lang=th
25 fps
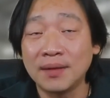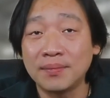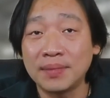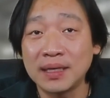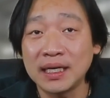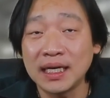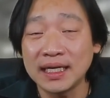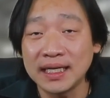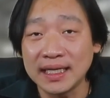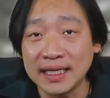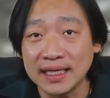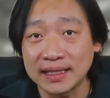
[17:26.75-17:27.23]

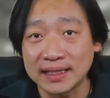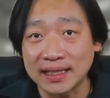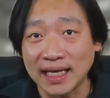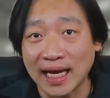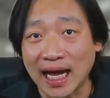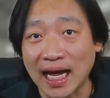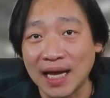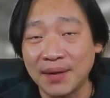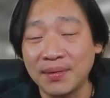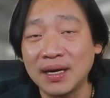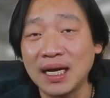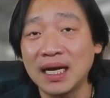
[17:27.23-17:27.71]
เพื่อดีไซ
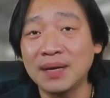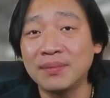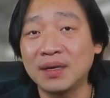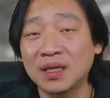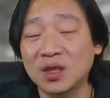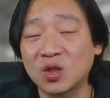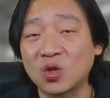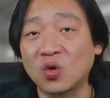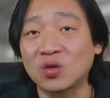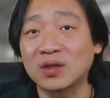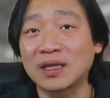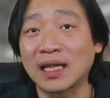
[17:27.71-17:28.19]
น์เพื่อให้
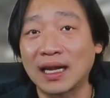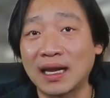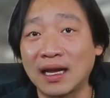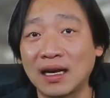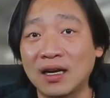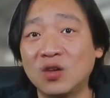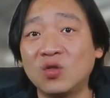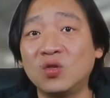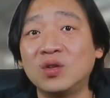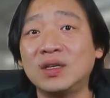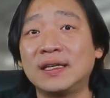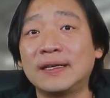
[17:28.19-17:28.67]
มันตรงแต่
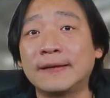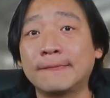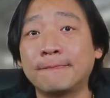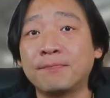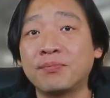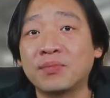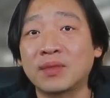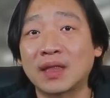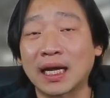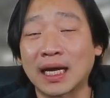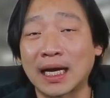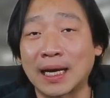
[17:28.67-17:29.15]
ละรุ่น
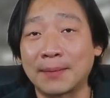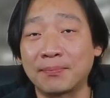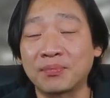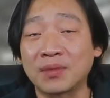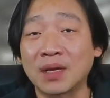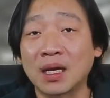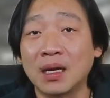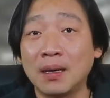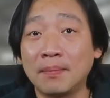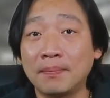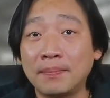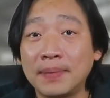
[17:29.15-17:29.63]
นะครับ
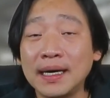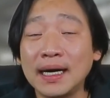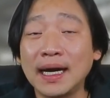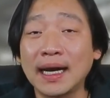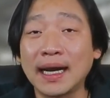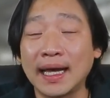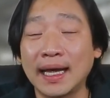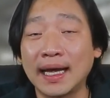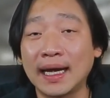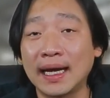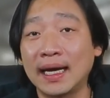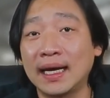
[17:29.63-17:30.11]
เพื่อ
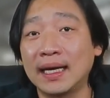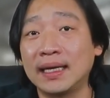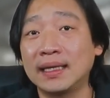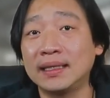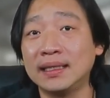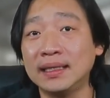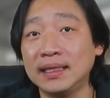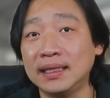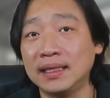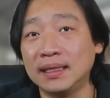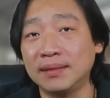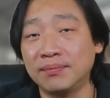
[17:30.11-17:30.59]
อะไรฮะ
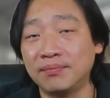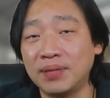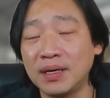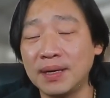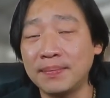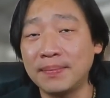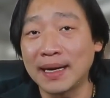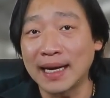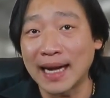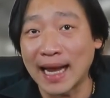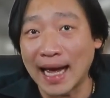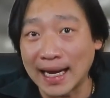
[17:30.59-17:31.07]
หนึ่ง
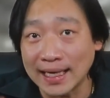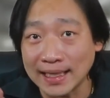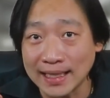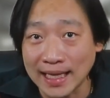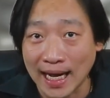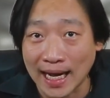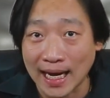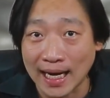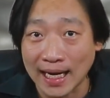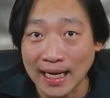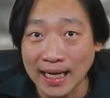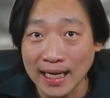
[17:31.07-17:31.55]
เพื่อบาลานซ์
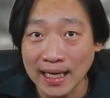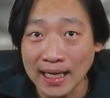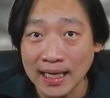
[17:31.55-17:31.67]
ถัง